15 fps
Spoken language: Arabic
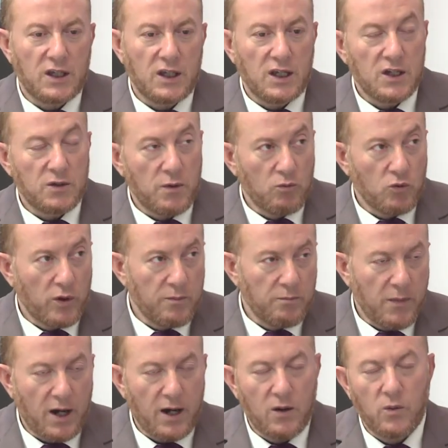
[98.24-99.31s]
هي نسبة
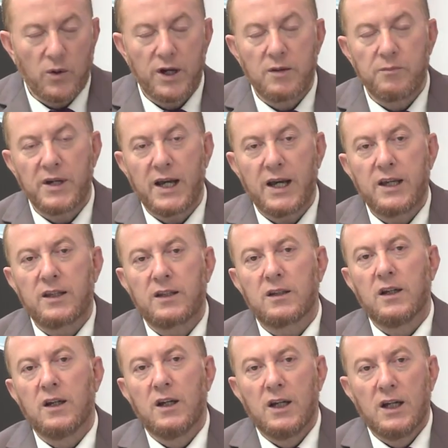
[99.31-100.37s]
مهمة أولا من حيث
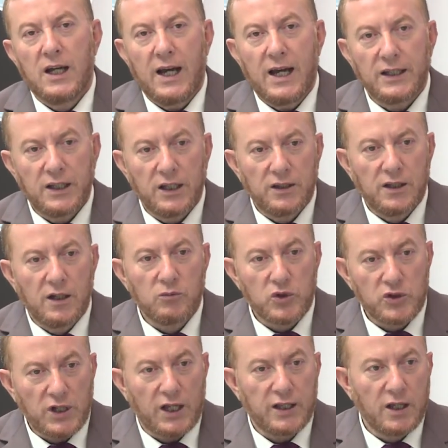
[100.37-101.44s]
عدد
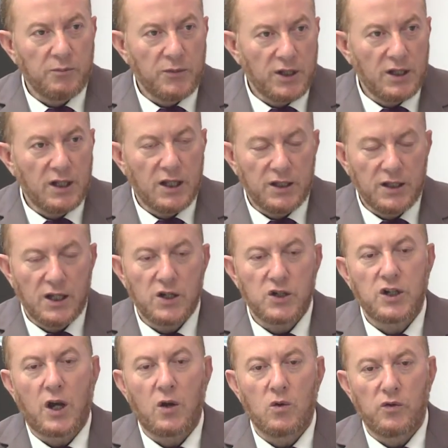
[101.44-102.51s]
المستخدمين الذين
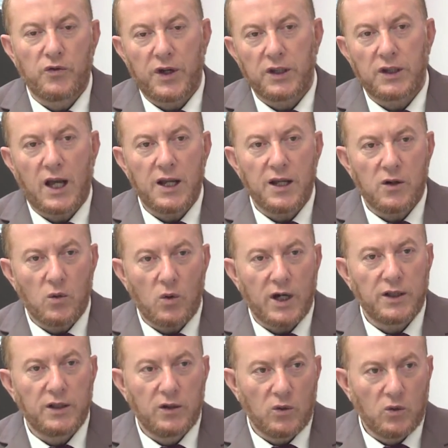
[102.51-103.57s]
يشتغلون في القطاع لأننا
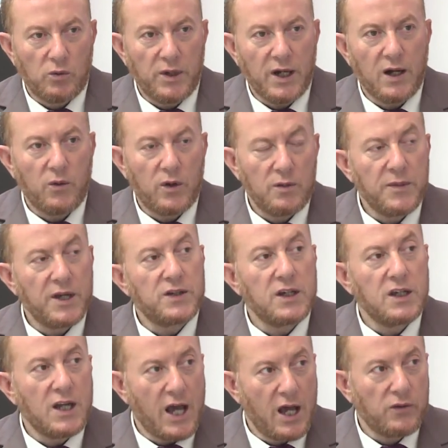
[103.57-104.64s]
نقدره بحوالي
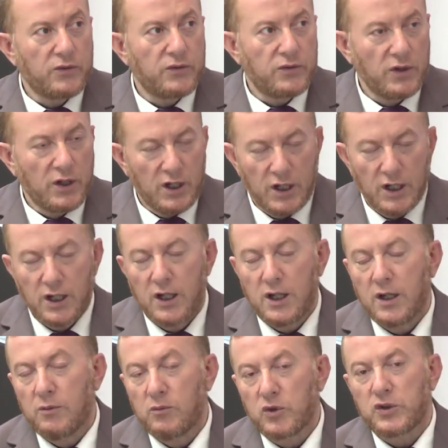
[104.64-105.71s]
200 ألف
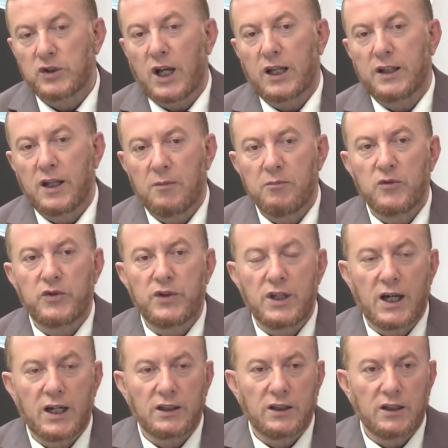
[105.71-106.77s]
آه، مستخدم في
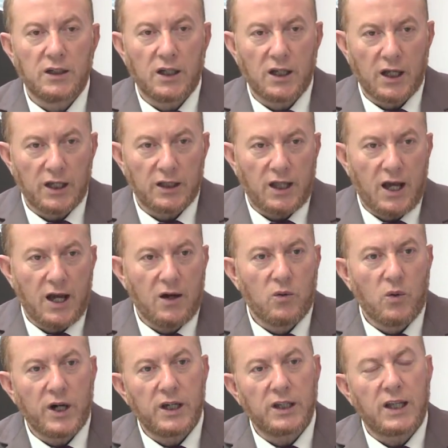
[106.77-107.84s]
هذا القطاع
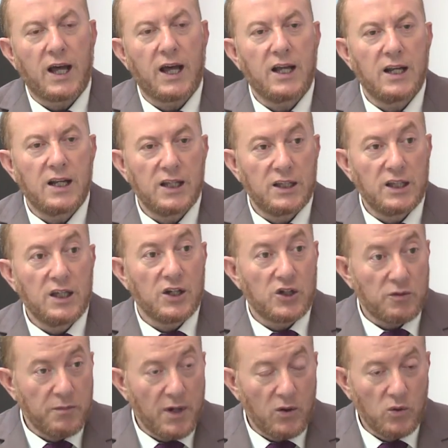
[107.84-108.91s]
هو قطاع الذي
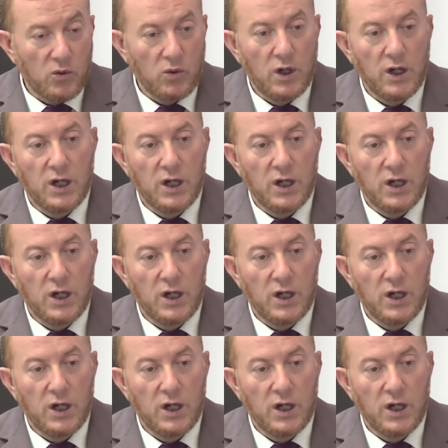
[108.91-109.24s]
يشمل